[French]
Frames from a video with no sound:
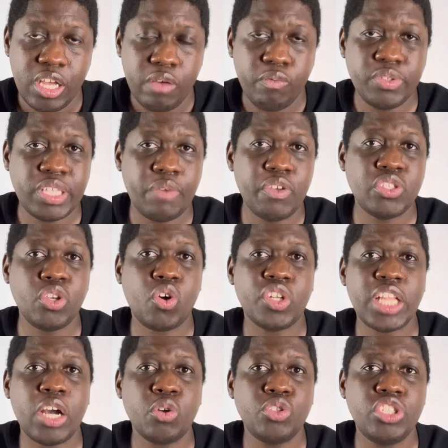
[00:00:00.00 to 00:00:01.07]
Vous savez ce qu'on
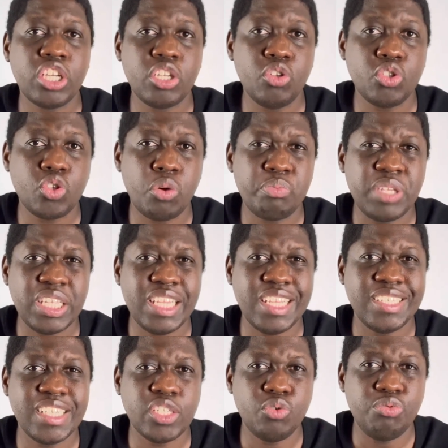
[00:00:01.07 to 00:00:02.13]
a retiré de son pied,
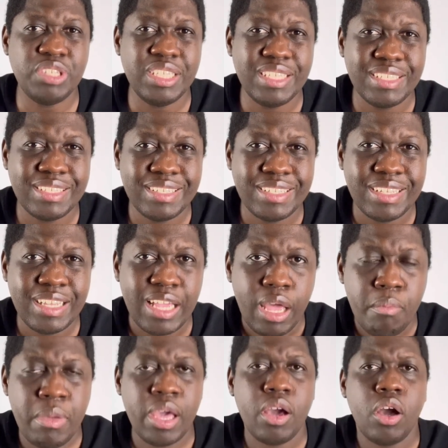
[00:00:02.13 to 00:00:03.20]
des aiguilles.
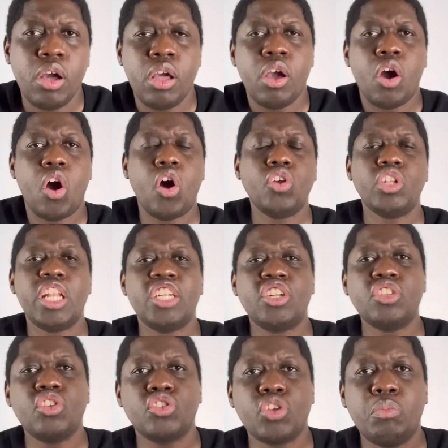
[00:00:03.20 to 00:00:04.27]
Mais oh, les gens
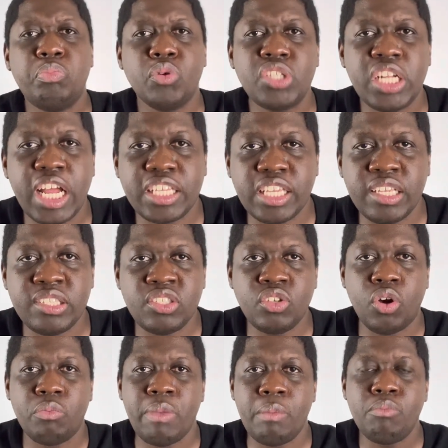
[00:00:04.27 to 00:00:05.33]
se sont posé la
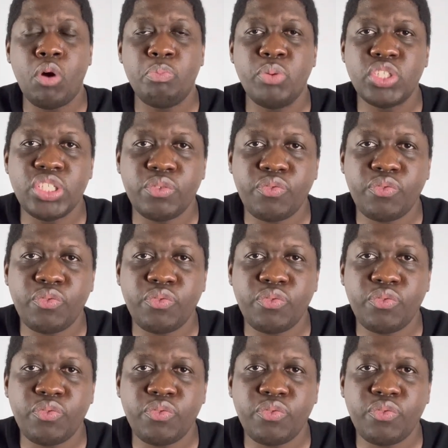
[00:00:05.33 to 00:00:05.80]
question, même mon petit